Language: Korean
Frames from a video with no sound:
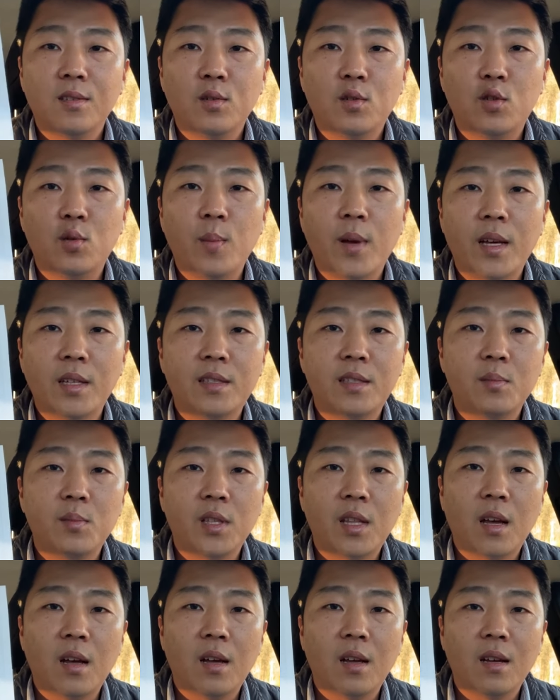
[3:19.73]

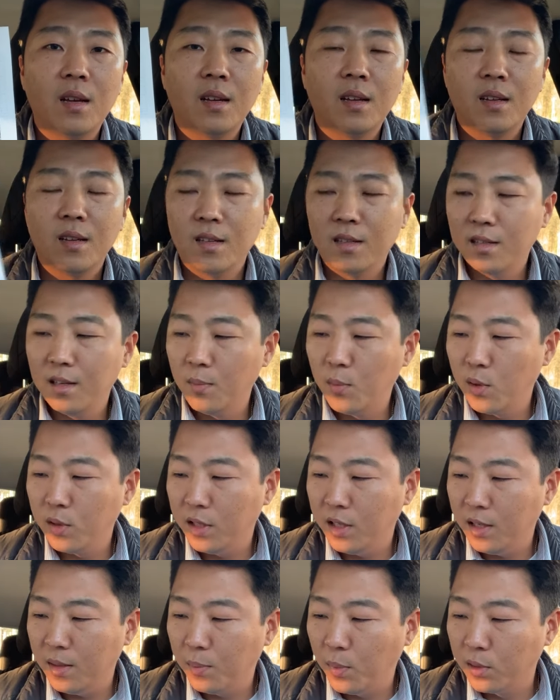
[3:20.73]
구매했습니다 그러면
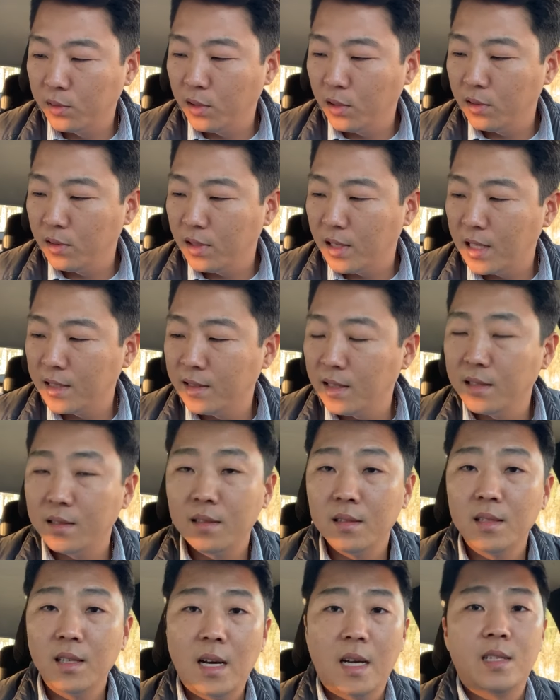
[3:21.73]
이 버섯
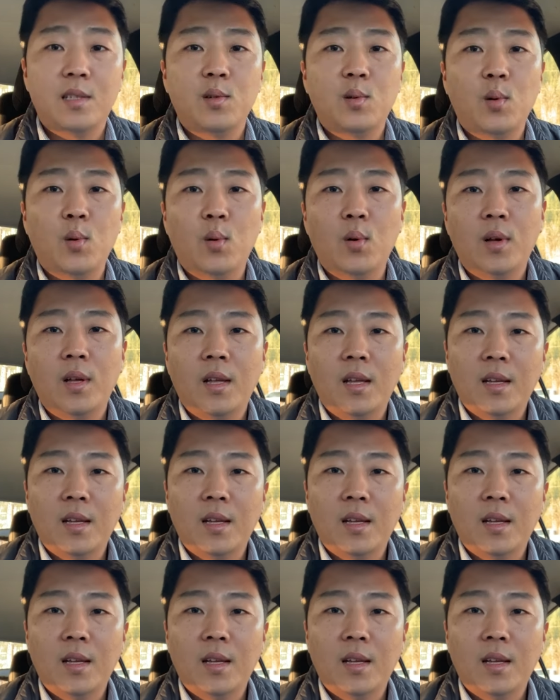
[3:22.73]
라이센스를 가지고